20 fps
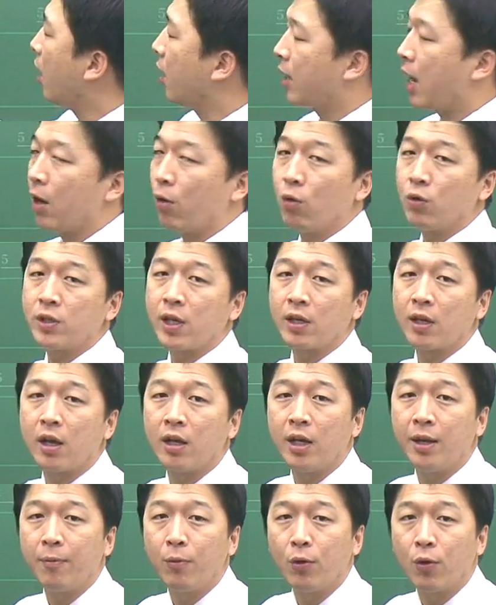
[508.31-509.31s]
라고
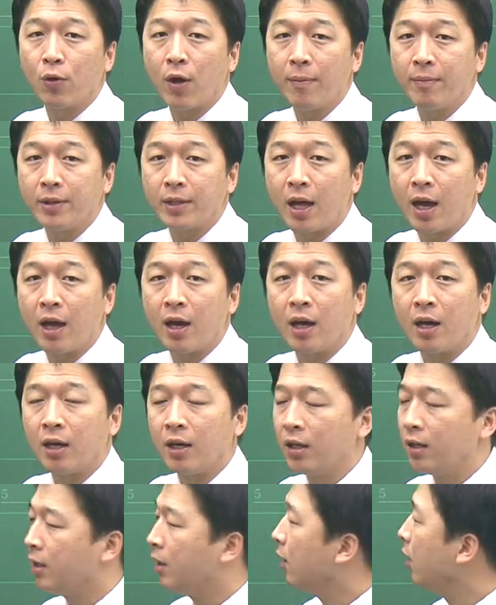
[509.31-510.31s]
생각을 해보려고 합니다.
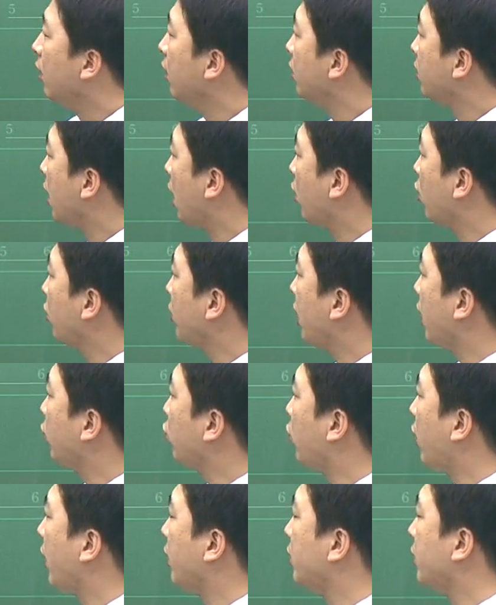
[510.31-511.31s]
자 그럼
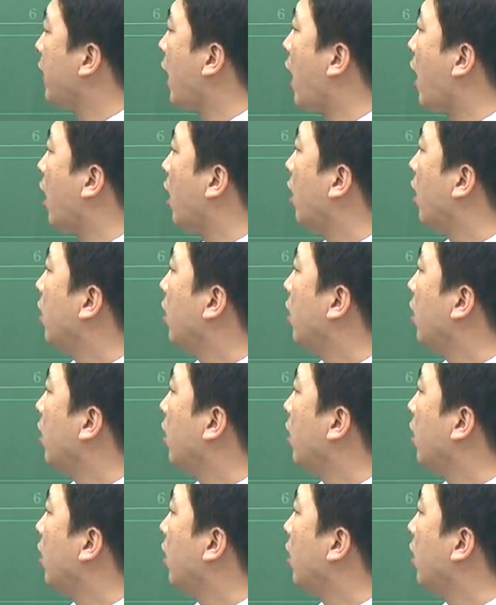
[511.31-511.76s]
얘도 되느냐?